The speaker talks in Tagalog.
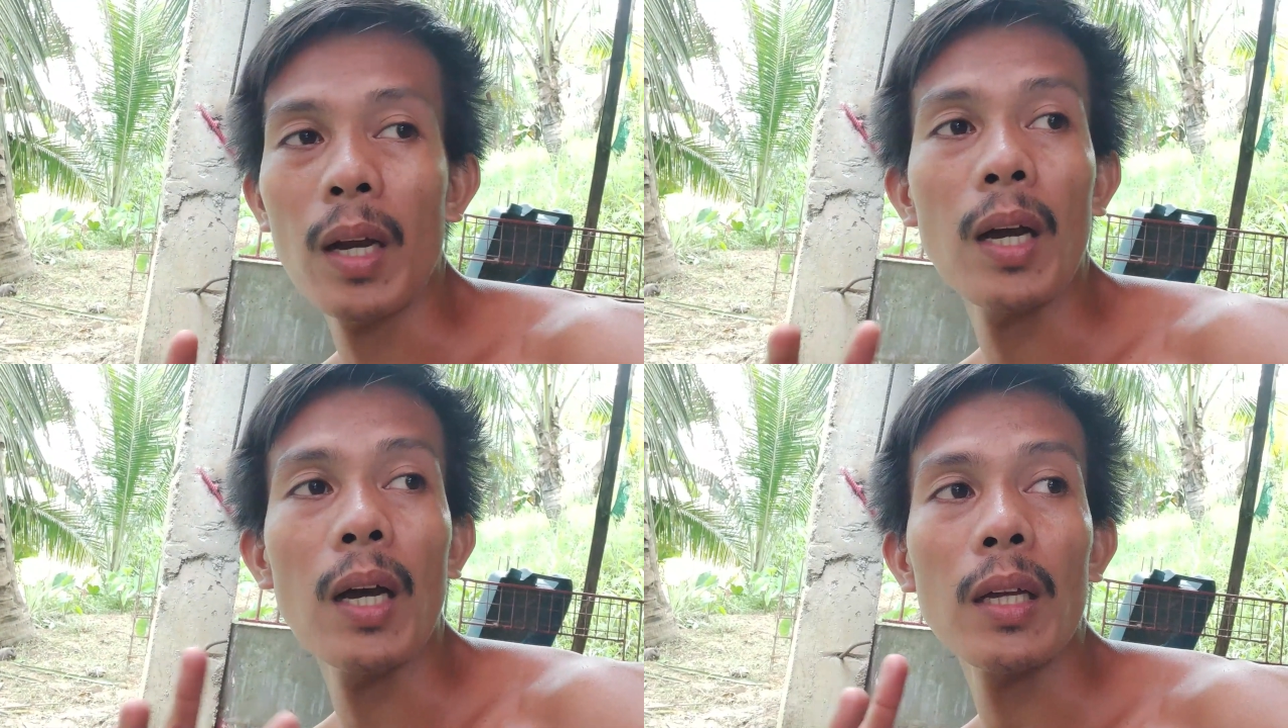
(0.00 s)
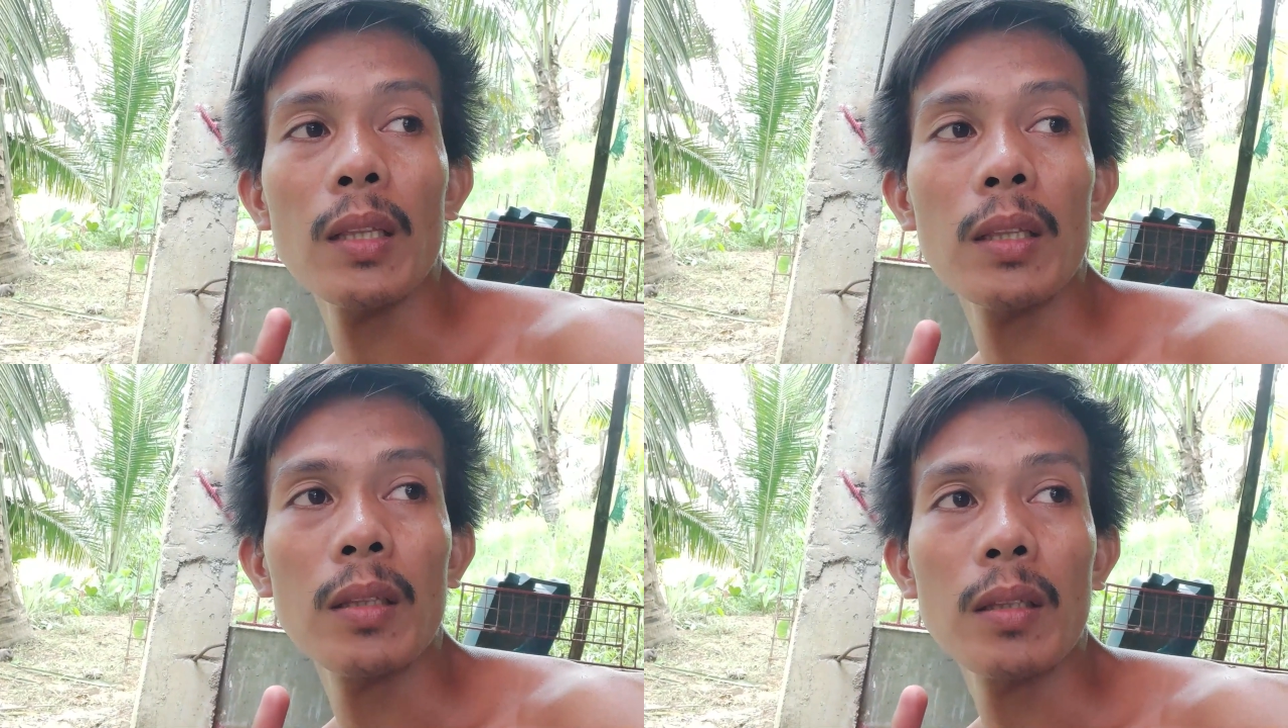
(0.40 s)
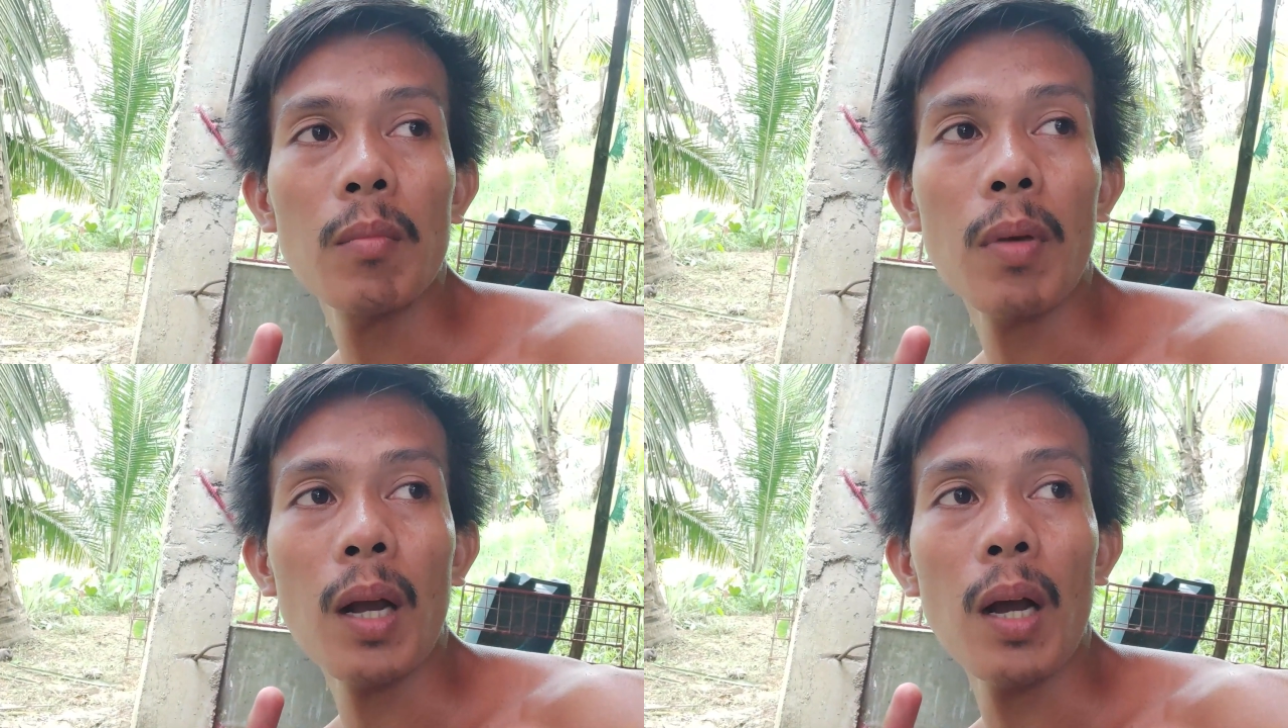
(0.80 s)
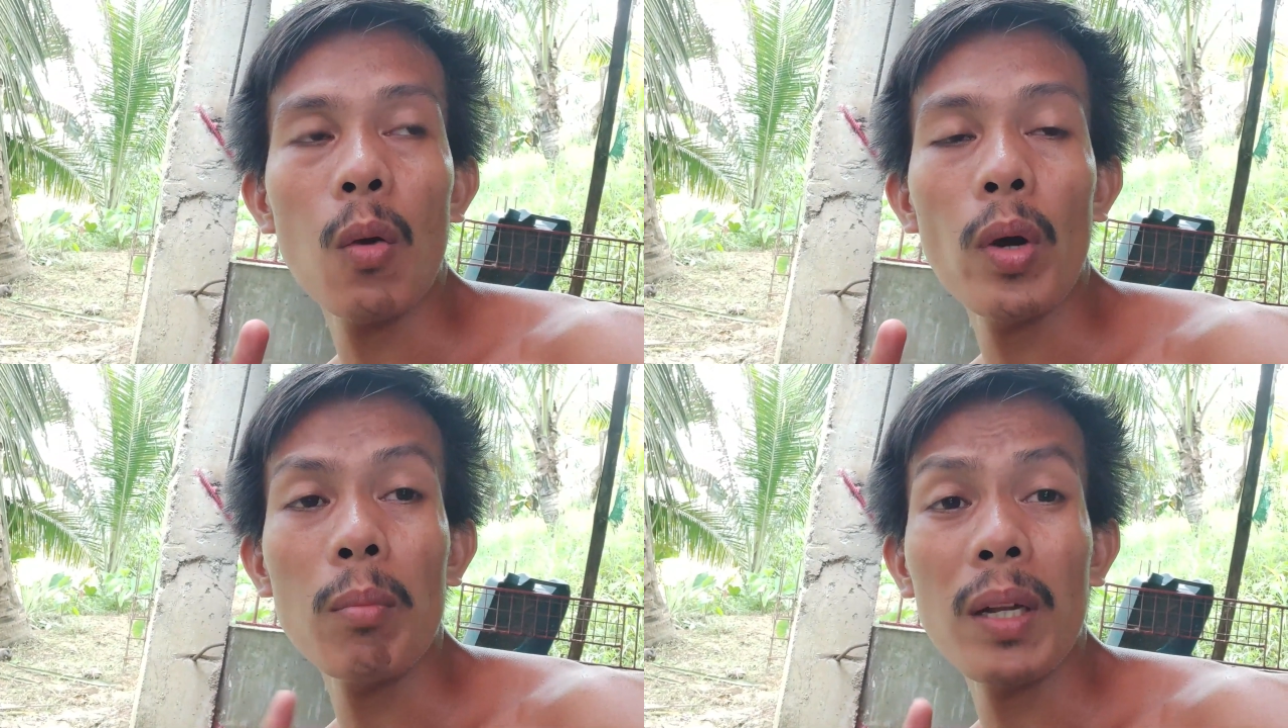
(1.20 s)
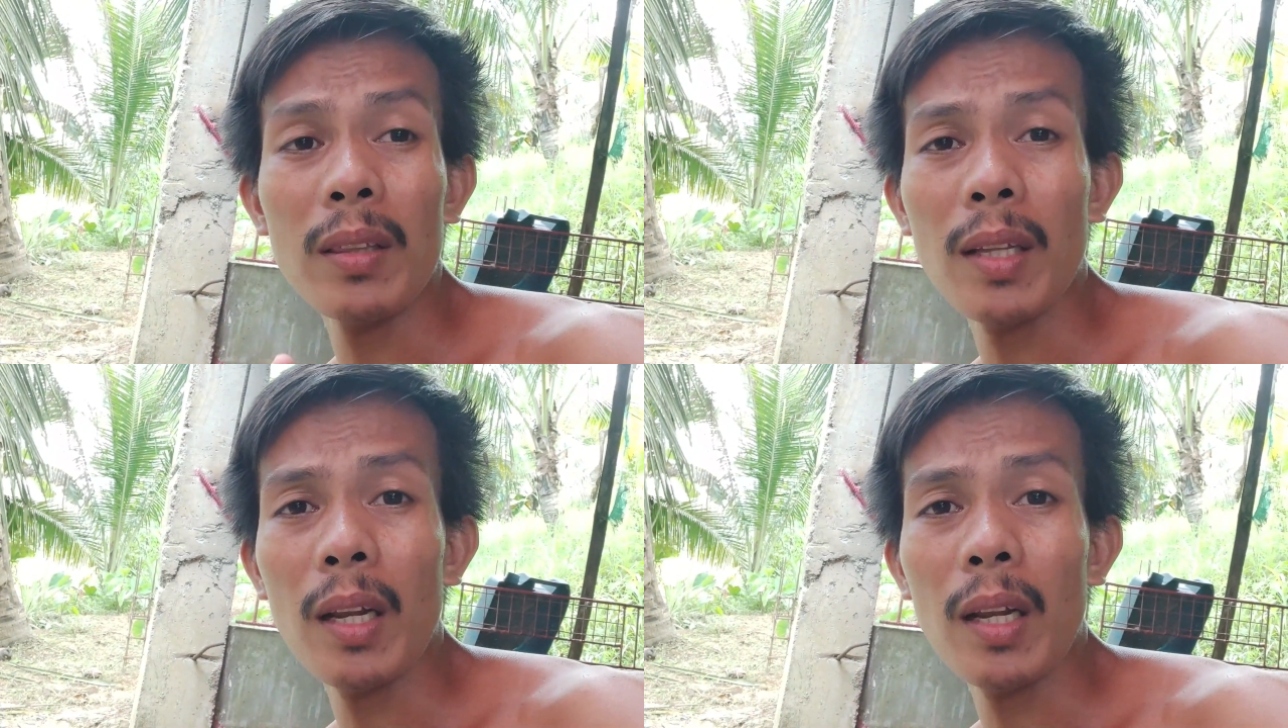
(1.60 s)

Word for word: at mga one month